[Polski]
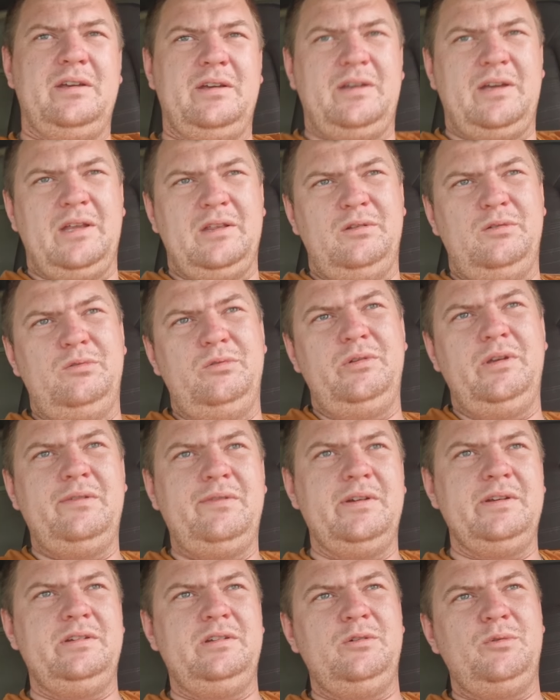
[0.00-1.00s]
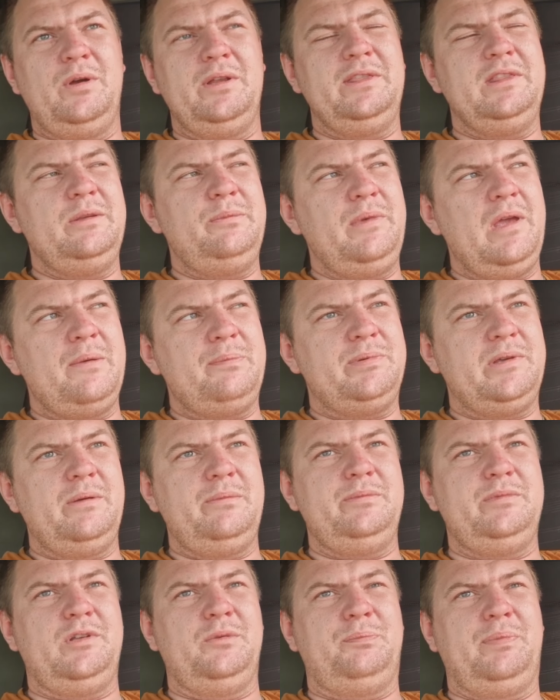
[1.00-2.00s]
handluję właśnie ładnym
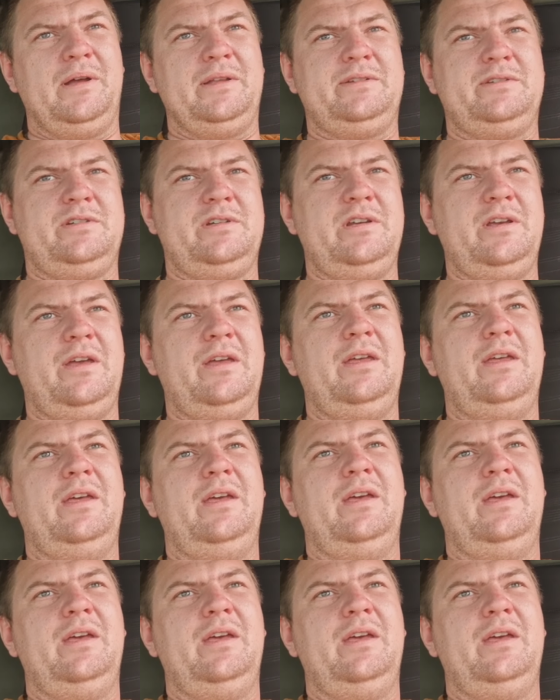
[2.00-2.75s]
jabłkiem, to patrzę